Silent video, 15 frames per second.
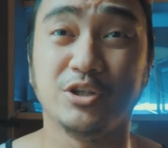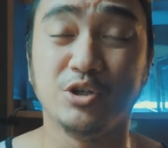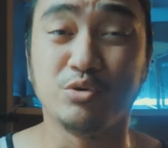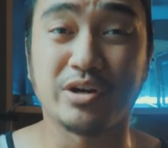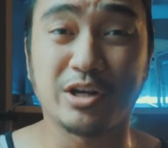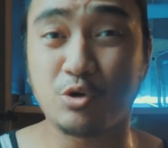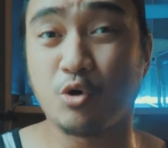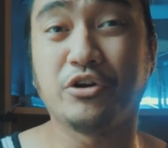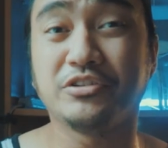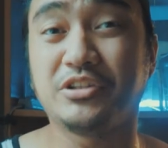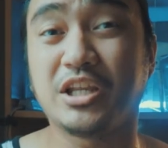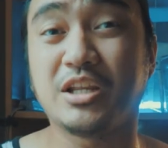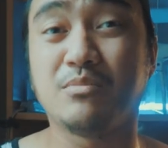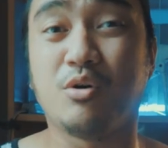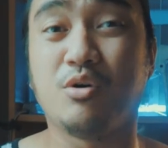yung
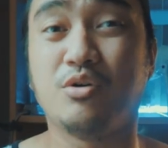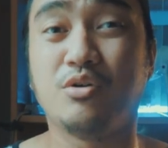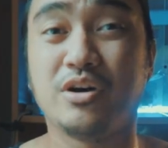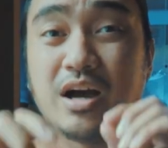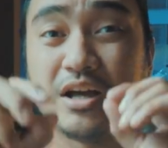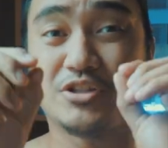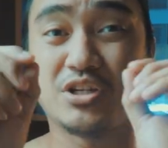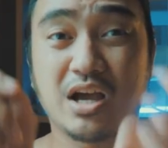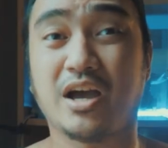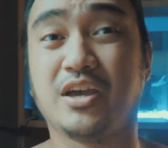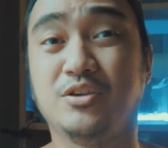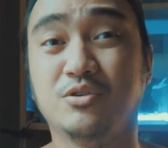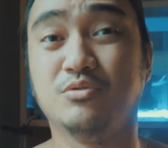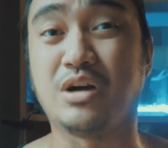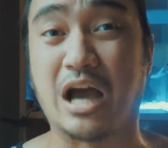recorder mo at saka
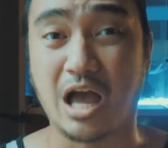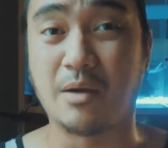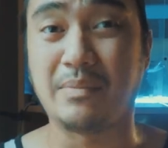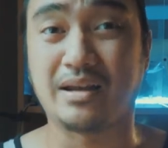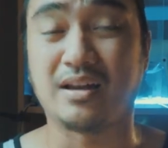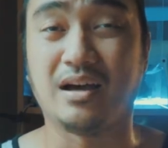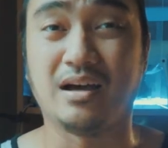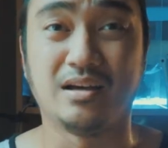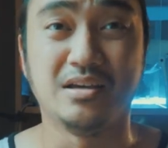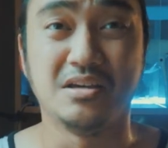yung camera.